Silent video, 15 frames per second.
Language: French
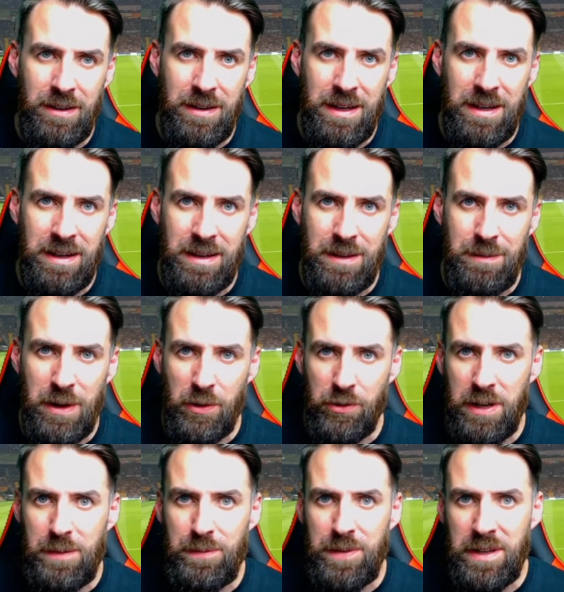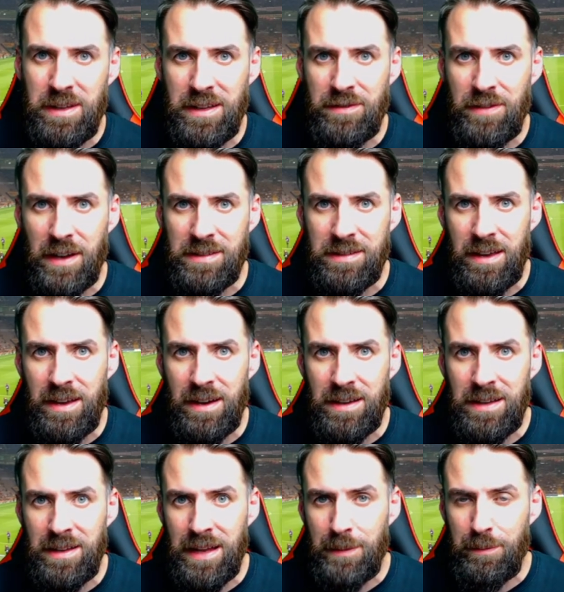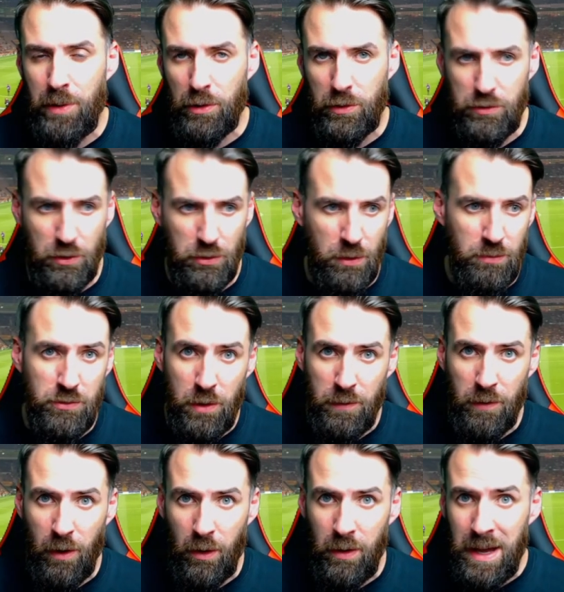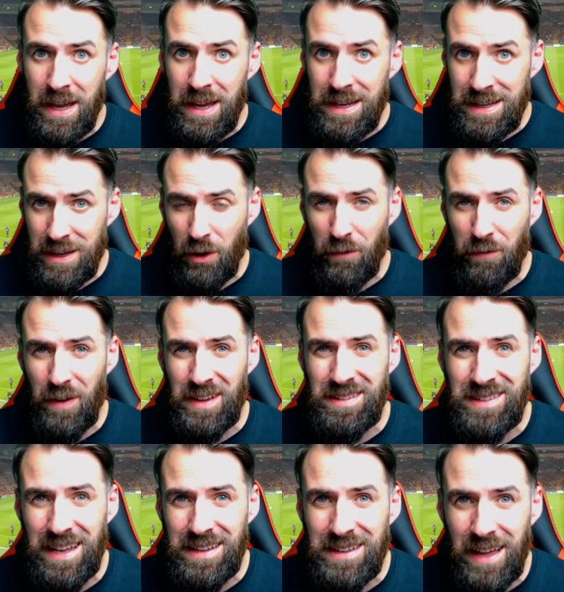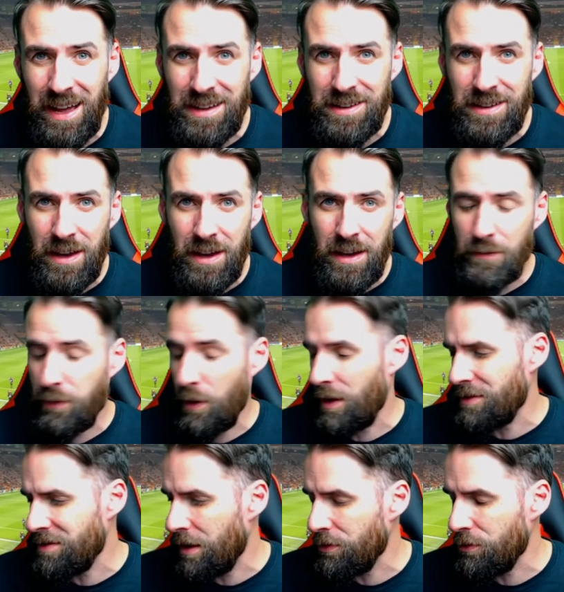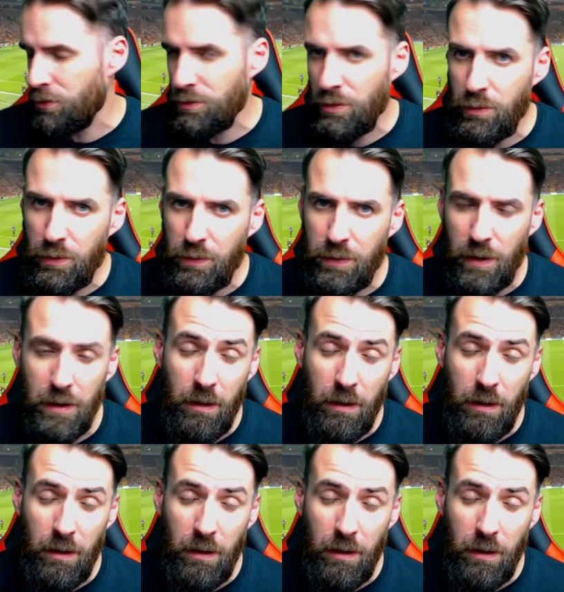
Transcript: Les, ballons dans les pieds des adversaires, il apporte le surnombre devant, il est en phase d'attaque, Enfin, c'est un truc de ouf.